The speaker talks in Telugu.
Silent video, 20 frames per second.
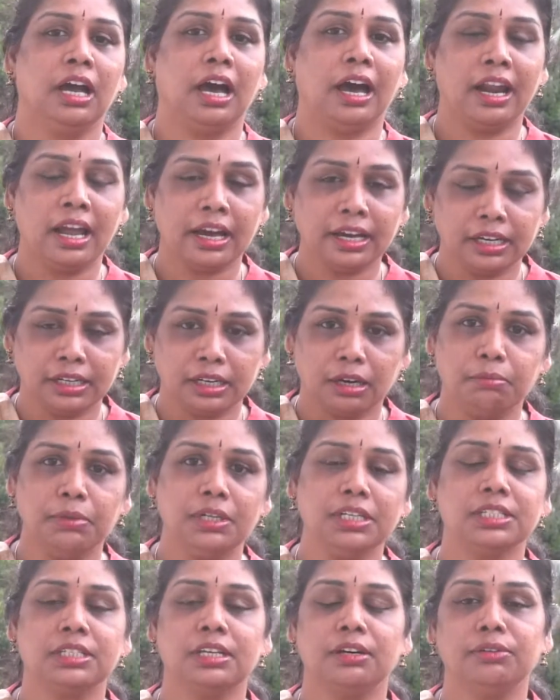అలాగే
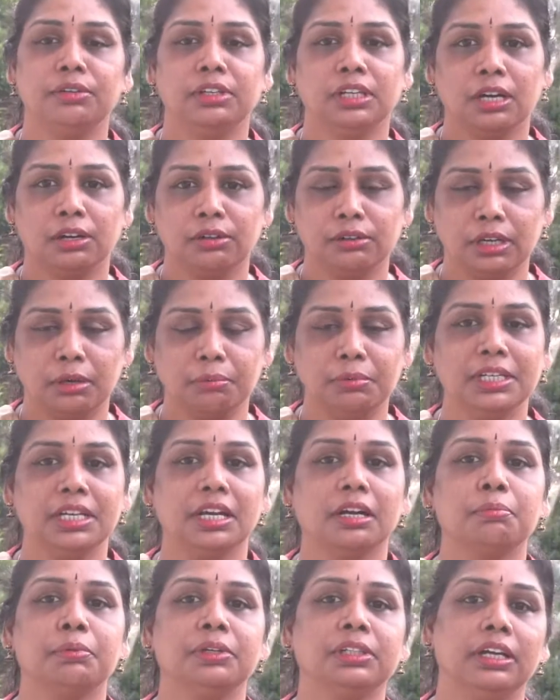డబ్బులు ఇస్తే ఉంటారు డబ్బులు
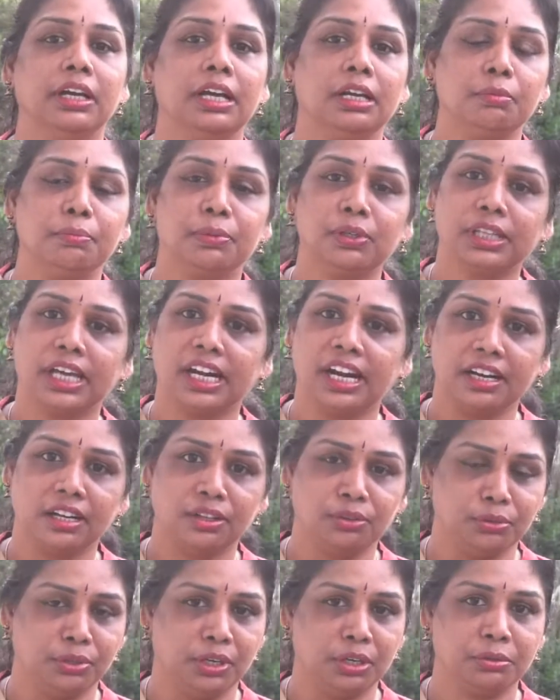ఇవ్వకపోతే వెళ్ళిపోతారు
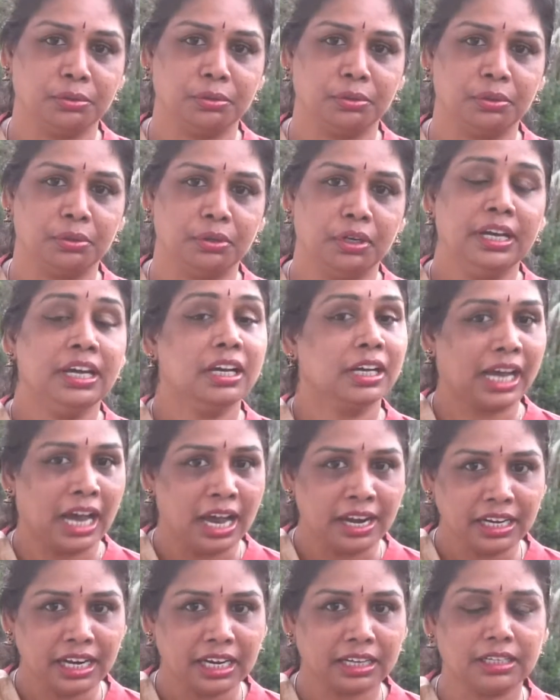అనేది ఉండదు
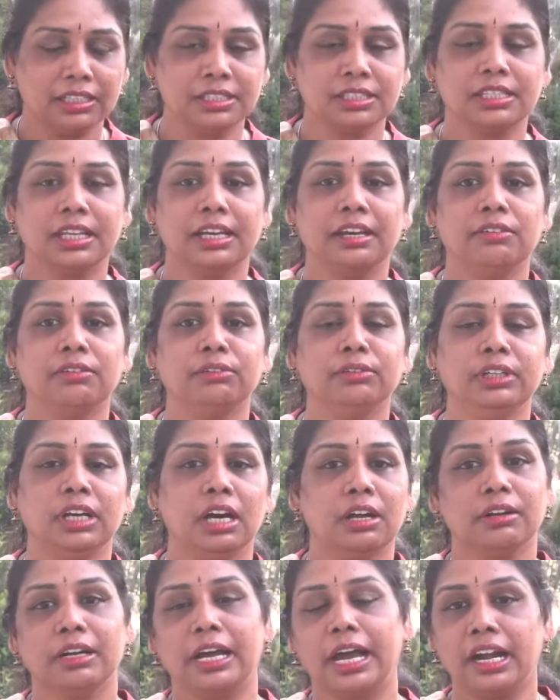కాంట్రాక్ట్లు ఇస్తే
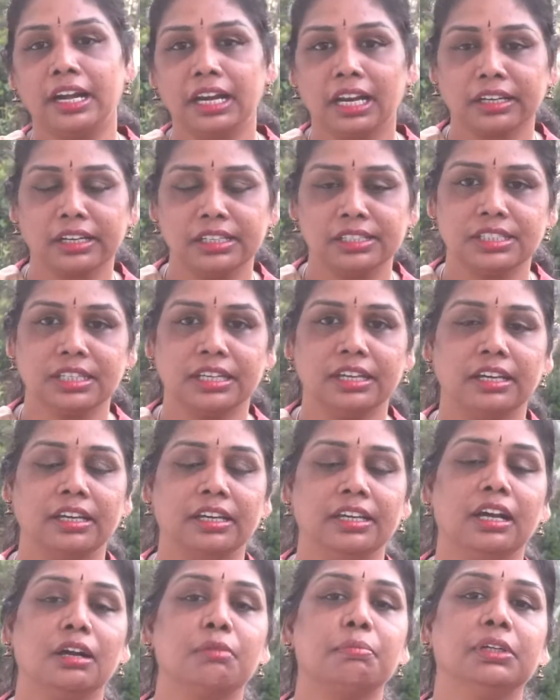ఉంటారు కాంట్రాక్ట్లు ఇస్తే
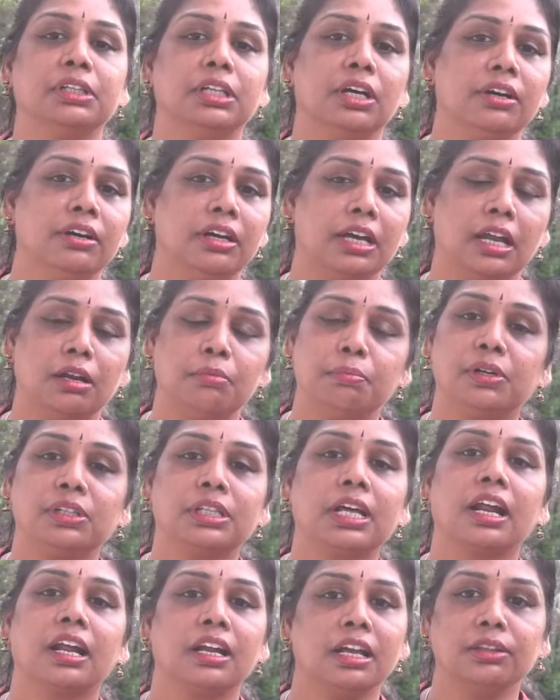ఇవ్వకపోతే
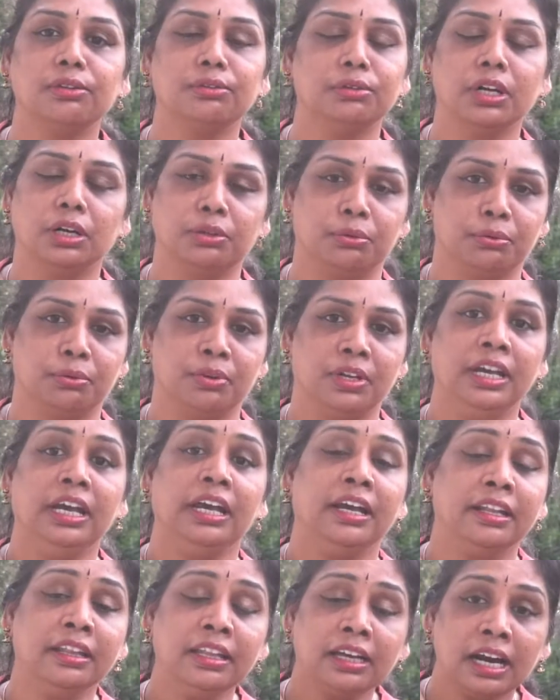వెళ్ళిపోతారు అనేది ఉండదు
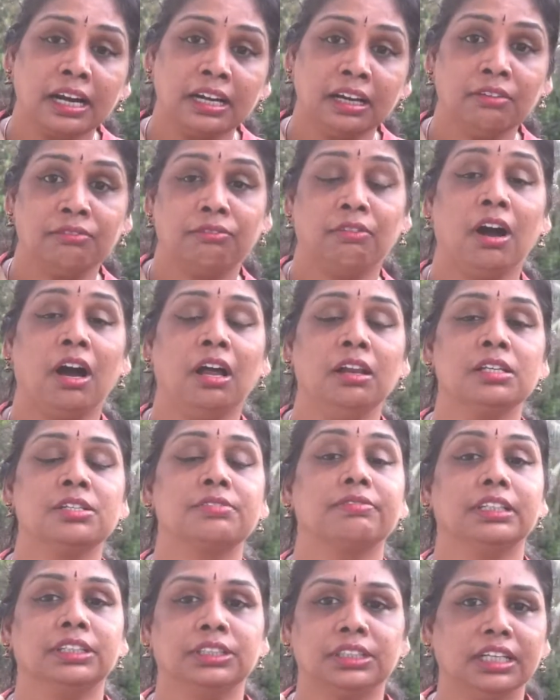ఎందుకంటే వాళ్ళు
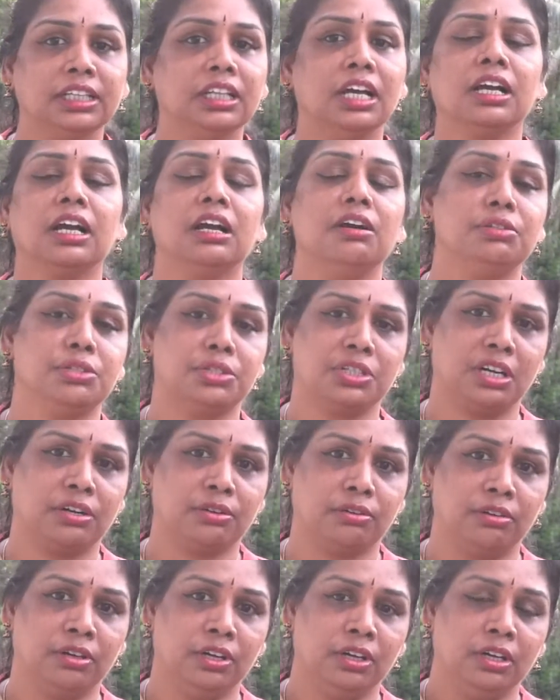స్వచ్ఛందంగా
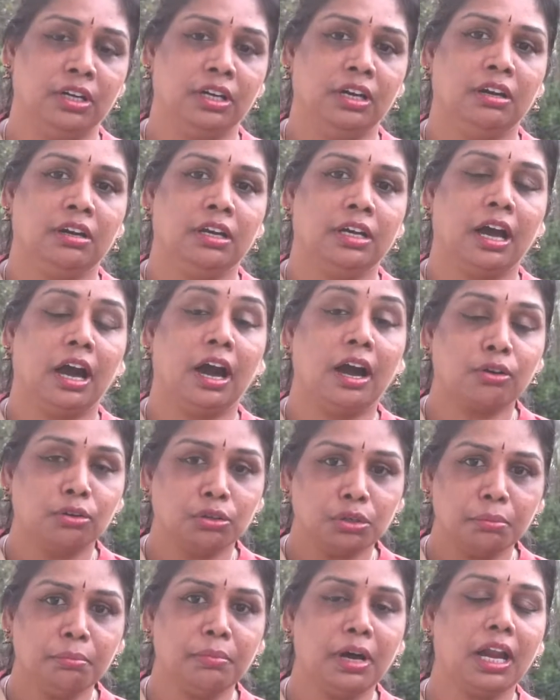వచ్చారు ఆ
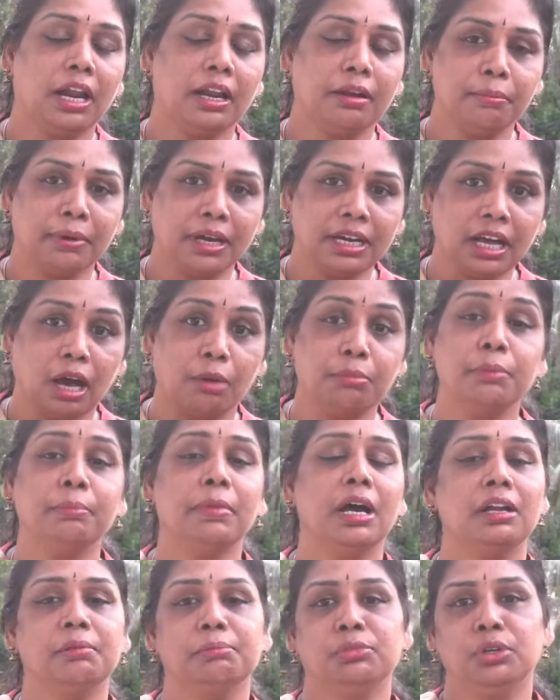కుటుంబాలపైన
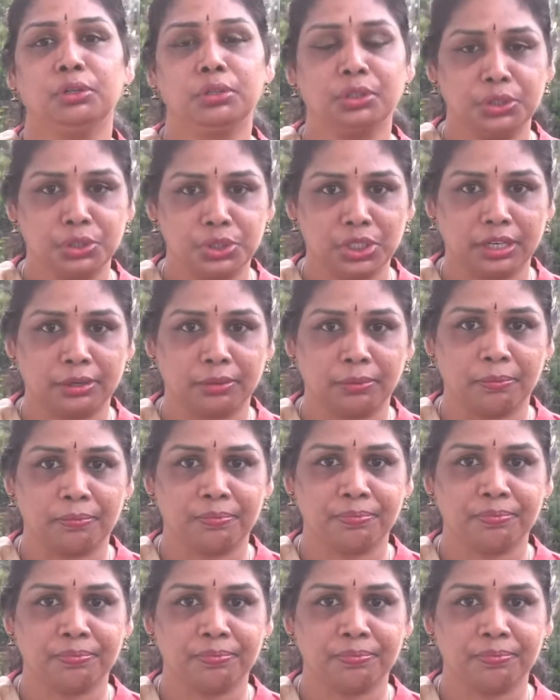అభిమానంతో వచ్చారు